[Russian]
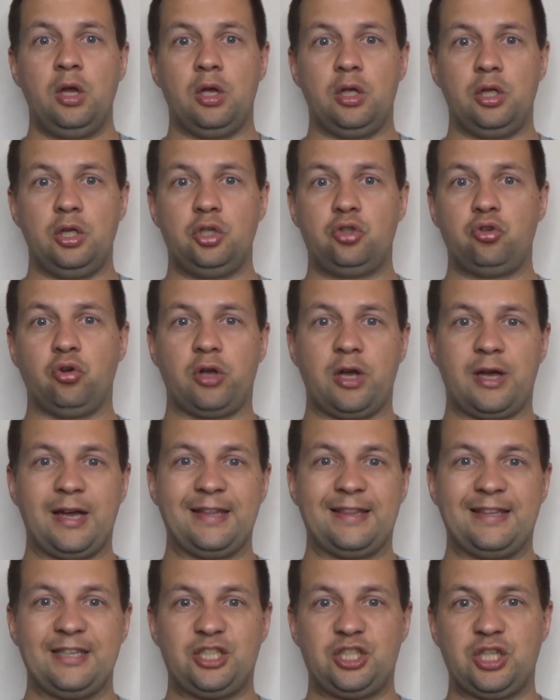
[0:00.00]
Еще
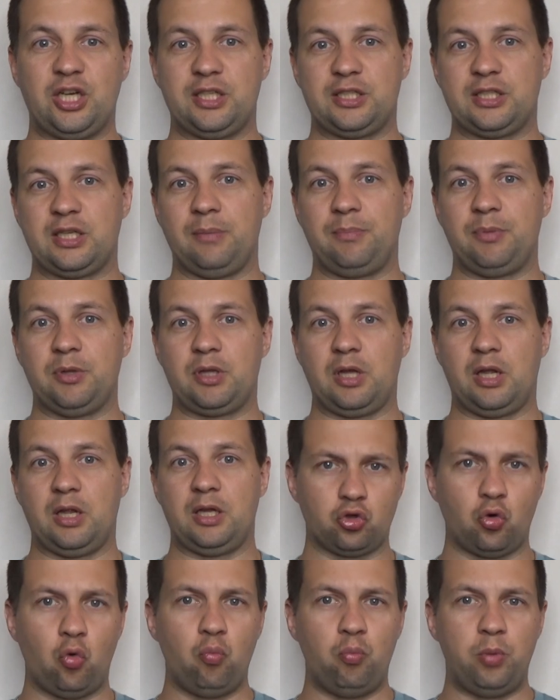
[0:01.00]
какая-то часть
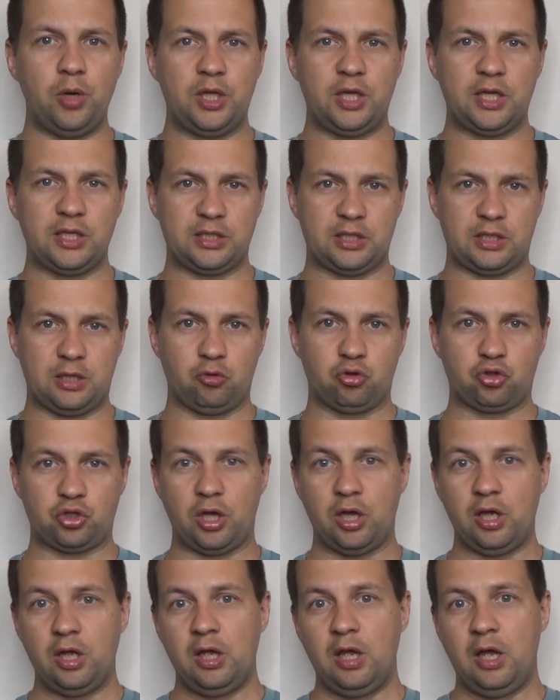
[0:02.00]
капитала, убытки из-за того,
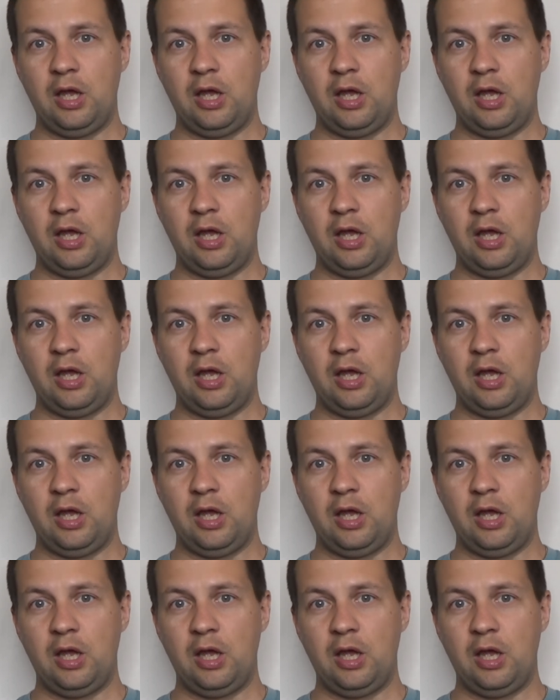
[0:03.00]
что